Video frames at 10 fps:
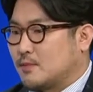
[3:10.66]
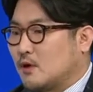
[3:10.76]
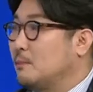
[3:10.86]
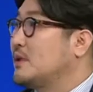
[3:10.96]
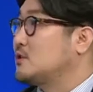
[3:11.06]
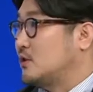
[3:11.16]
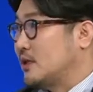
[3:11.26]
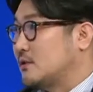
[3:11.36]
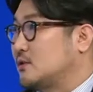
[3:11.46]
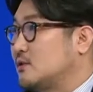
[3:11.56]
컨벤션
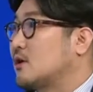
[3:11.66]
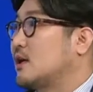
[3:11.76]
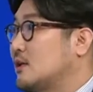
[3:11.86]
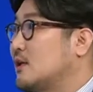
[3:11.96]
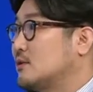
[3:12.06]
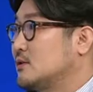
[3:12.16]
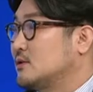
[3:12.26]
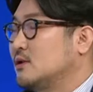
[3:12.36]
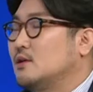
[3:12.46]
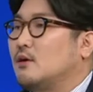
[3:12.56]
같은 역할을 하는
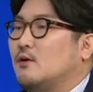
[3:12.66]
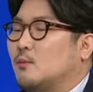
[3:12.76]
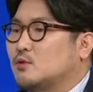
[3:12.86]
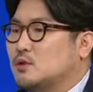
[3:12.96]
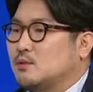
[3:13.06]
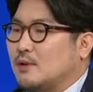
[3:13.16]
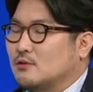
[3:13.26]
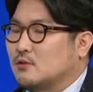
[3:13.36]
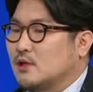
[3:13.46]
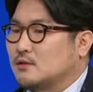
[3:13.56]
어, 모습을
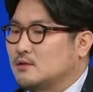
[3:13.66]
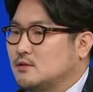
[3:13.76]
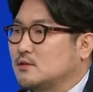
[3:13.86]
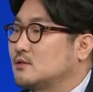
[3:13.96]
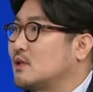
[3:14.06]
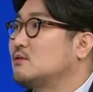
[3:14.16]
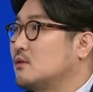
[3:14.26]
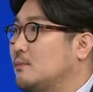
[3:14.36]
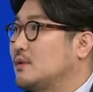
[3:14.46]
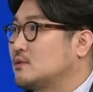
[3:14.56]
만들어가는 그런
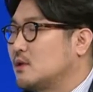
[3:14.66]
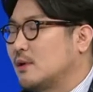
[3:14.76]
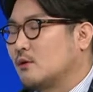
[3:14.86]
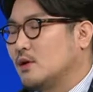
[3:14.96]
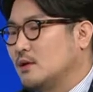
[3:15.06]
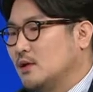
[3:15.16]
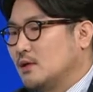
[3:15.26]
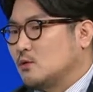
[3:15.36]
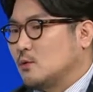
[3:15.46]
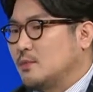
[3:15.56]
스타트업 페스티벌과
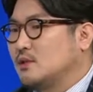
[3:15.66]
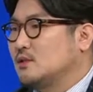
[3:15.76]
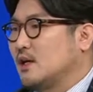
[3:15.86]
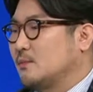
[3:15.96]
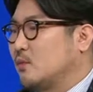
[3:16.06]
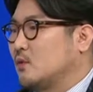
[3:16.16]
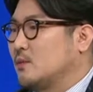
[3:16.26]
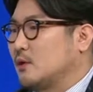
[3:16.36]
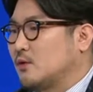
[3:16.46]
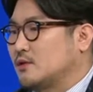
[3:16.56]
또 미드나잇
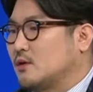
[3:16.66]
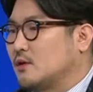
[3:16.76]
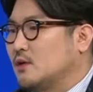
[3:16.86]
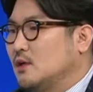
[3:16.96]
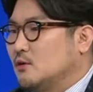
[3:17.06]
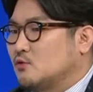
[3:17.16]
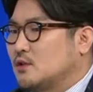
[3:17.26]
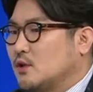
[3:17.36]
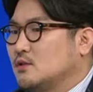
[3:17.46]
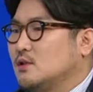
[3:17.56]
포럼이라고 해서 우리
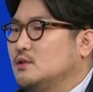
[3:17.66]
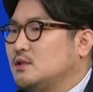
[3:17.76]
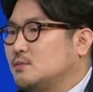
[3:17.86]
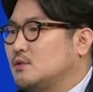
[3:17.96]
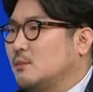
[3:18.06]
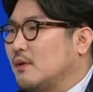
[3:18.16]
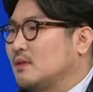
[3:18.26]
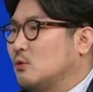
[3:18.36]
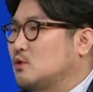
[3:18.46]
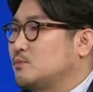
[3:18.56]
청년이 직접
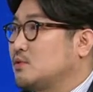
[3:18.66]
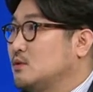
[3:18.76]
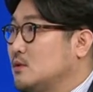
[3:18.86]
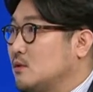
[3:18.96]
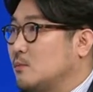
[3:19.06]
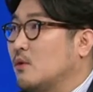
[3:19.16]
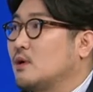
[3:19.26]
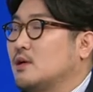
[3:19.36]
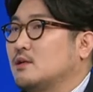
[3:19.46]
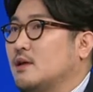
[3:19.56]
만나고 싶은
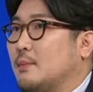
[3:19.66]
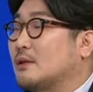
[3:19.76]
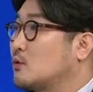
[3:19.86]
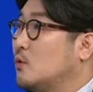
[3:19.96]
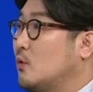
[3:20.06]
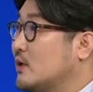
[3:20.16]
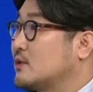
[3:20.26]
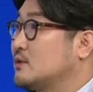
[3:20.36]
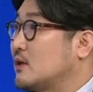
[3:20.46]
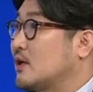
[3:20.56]
뭔가 이렇게 멘토
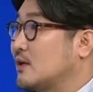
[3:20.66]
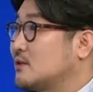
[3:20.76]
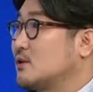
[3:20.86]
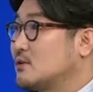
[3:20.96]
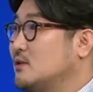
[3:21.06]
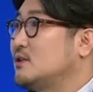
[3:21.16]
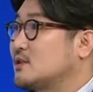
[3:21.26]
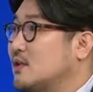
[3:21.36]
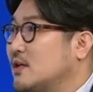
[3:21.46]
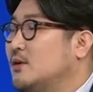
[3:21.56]
같은 역할하는 청년들이
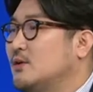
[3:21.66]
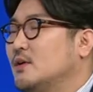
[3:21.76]
있잖아요.